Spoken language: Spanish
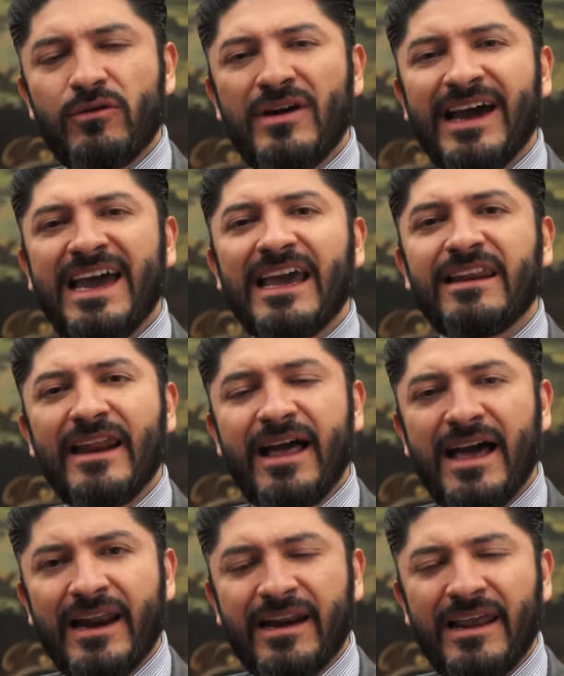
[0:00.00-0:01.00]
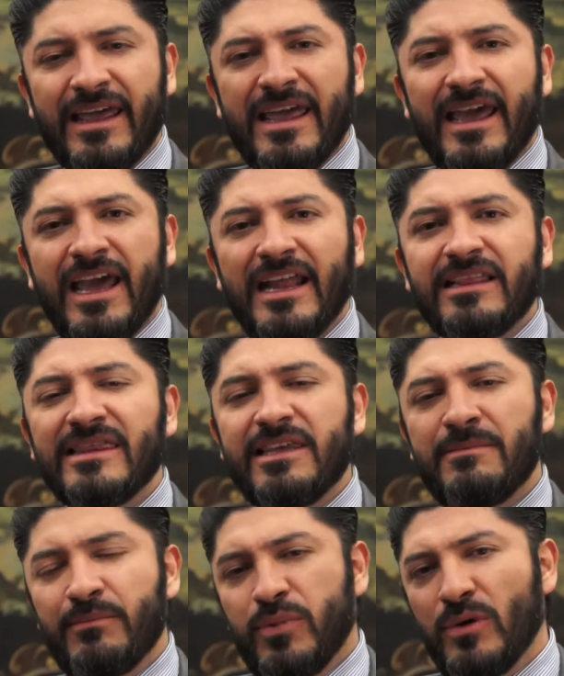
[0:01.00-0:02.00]
generar el
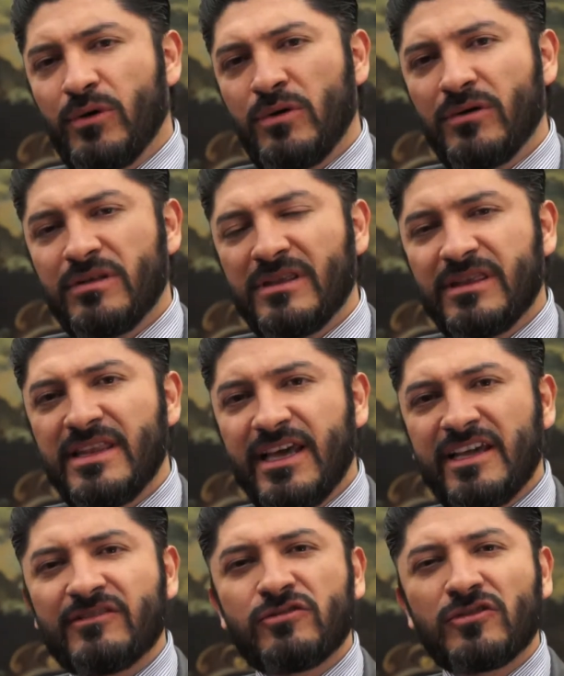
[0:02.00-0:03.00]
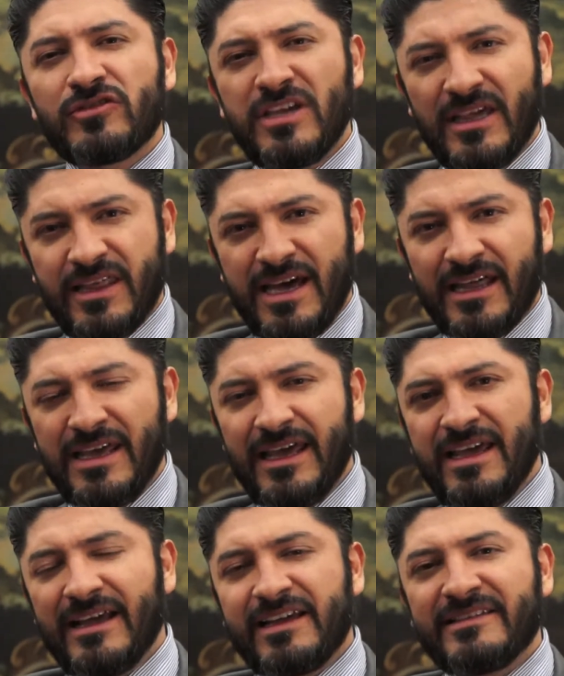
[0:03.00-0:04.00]
tipo de sociedad
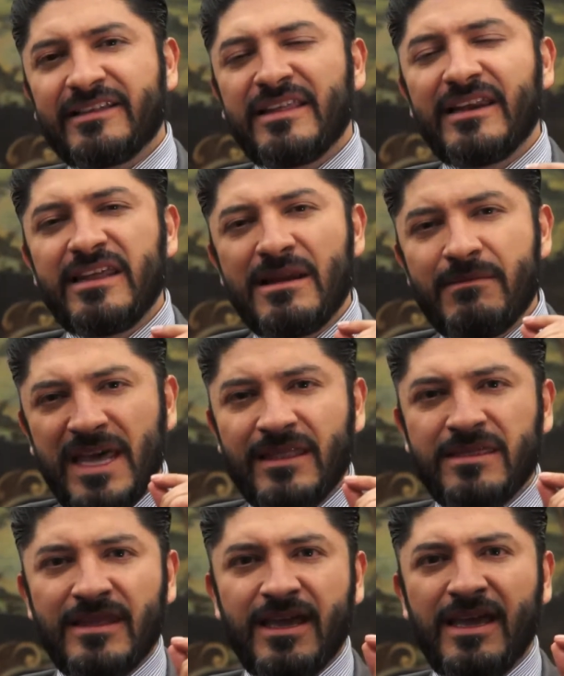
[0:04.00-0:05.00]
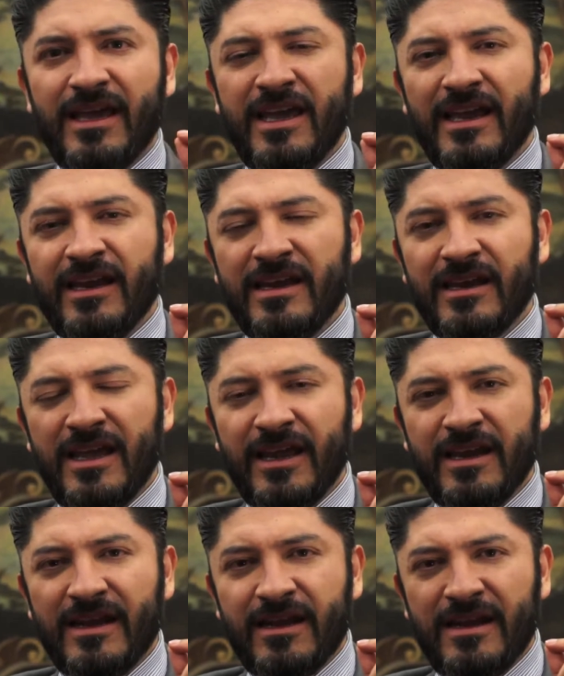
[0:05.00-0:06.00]
que se tenía en mente
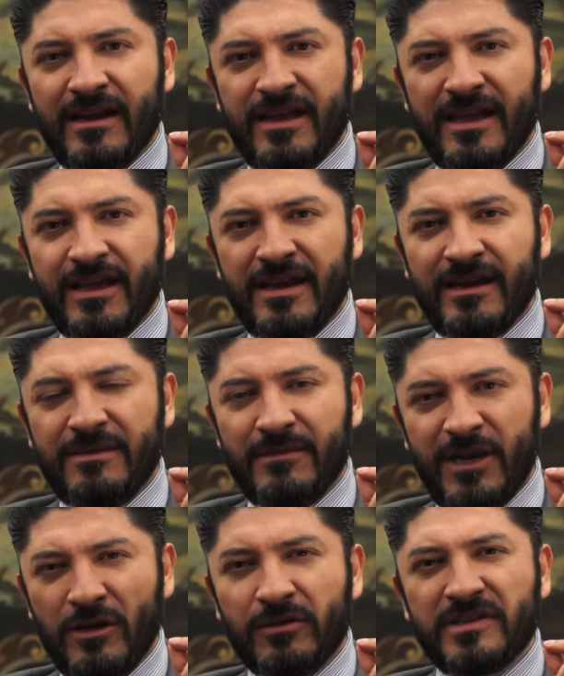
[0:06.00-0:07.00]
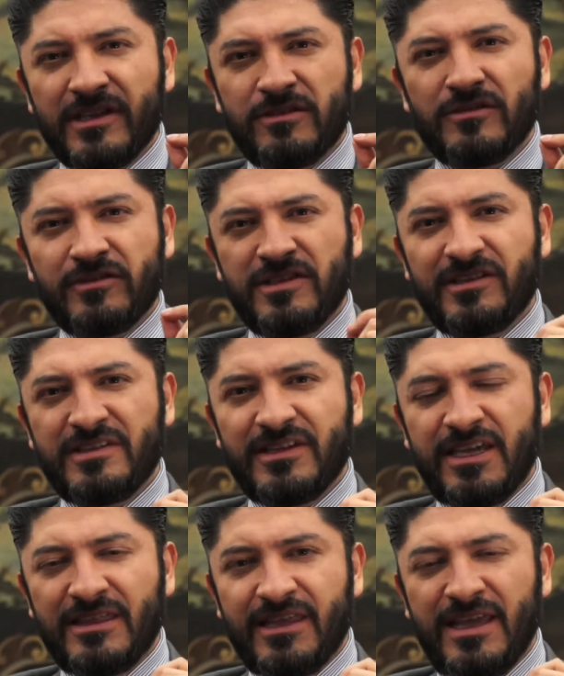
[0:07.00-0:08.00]
en,
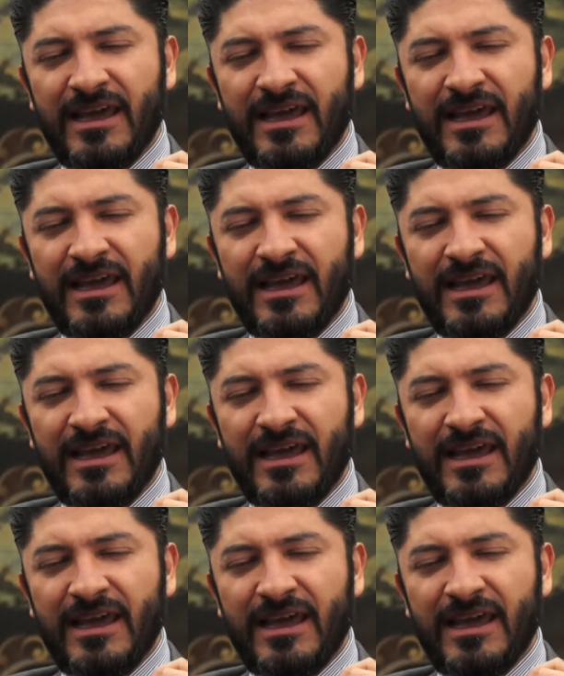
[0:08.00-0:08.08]
1917.